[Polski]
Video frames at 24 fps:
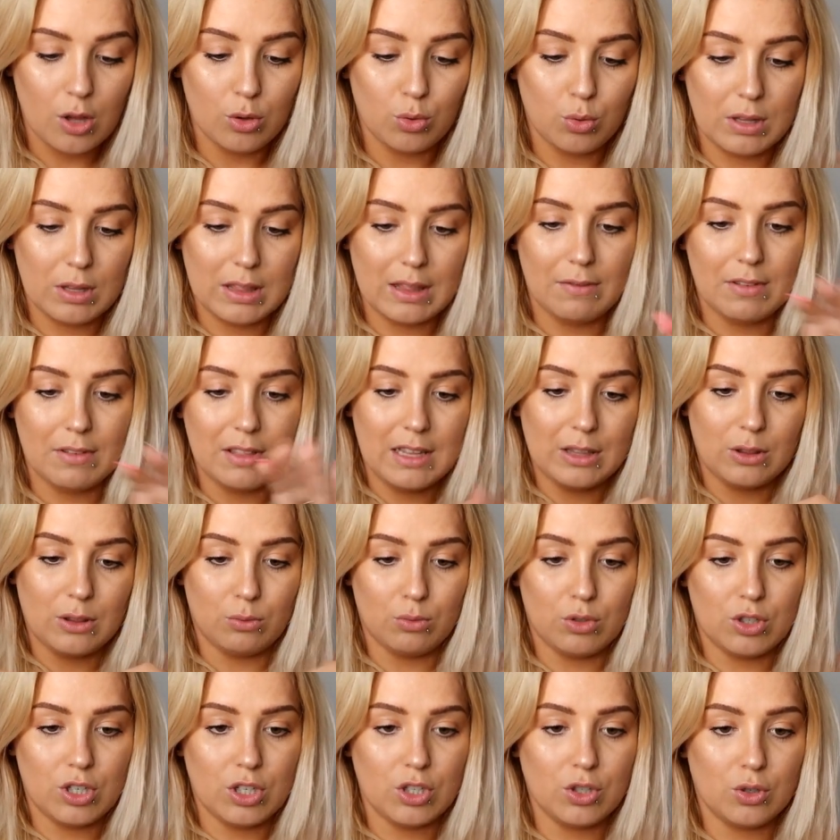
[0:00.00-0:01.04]
tutaj nawet na
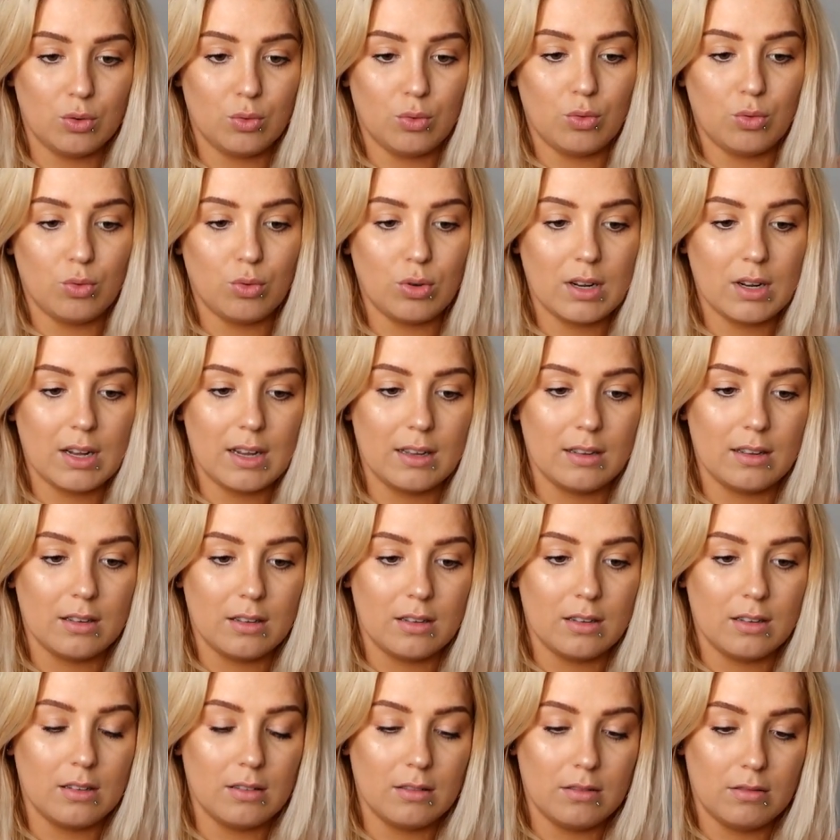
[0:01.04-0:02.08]
tą trzecią rurkę, y,
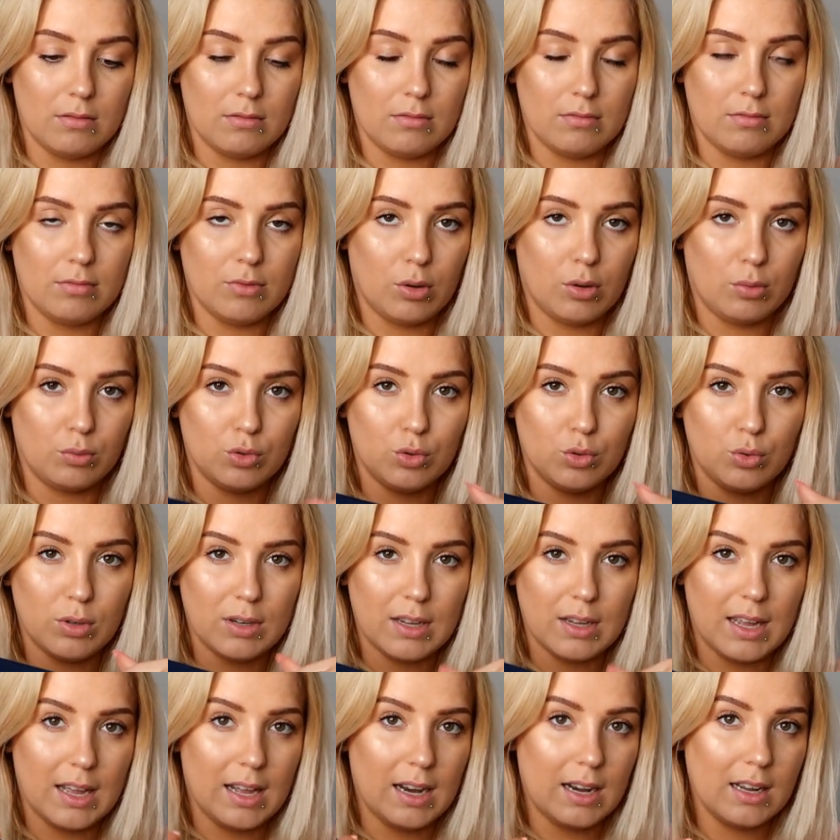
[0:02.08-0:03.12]
y, tą
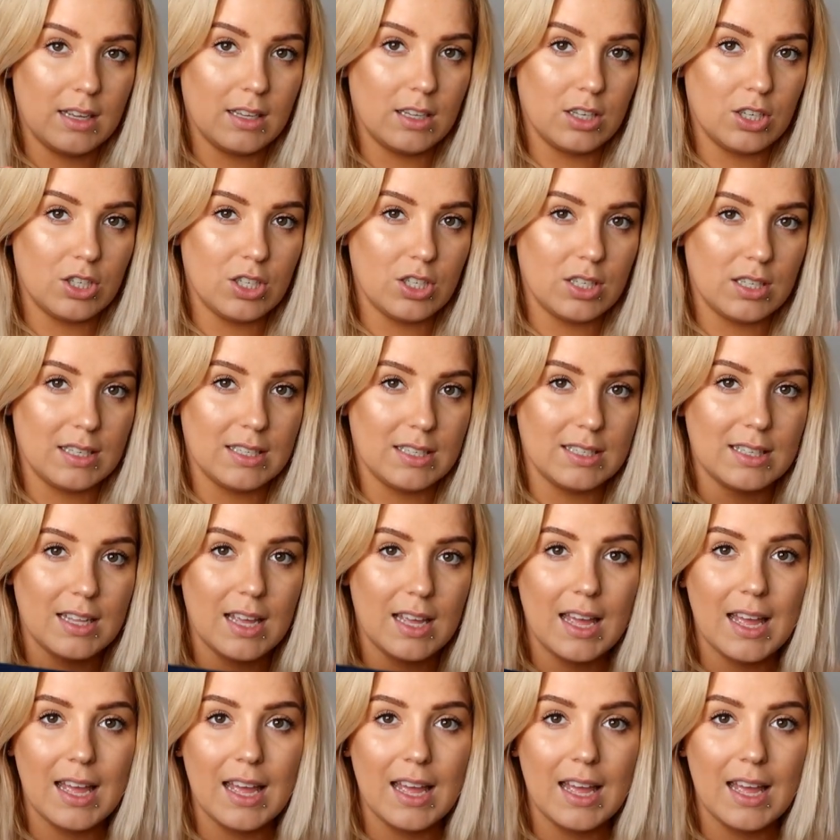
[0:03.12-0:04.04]
dziurkę, ale jeszcze jest